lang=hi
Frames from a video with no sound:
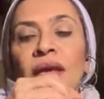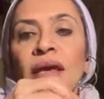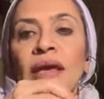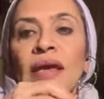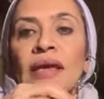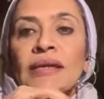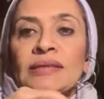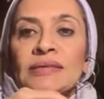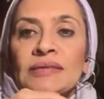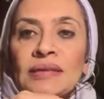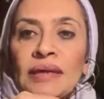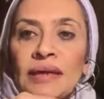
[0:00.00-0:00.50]

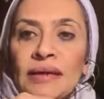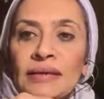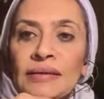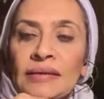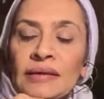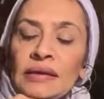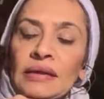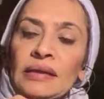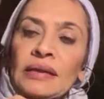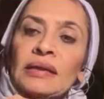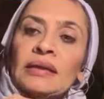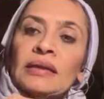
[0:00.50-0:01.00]

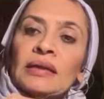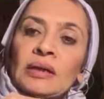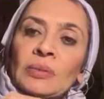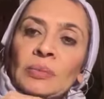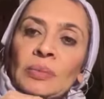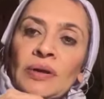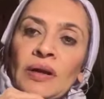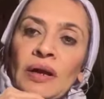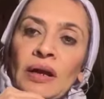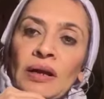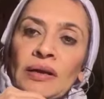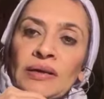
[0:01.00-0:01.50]
एंग्जाइटी
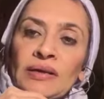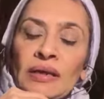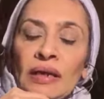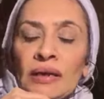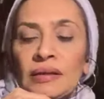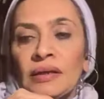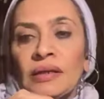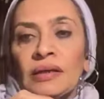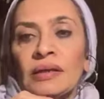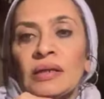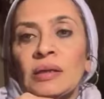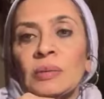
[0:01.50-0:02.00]
घबरा
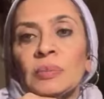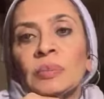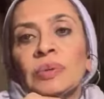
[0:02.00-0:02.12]
यानी कि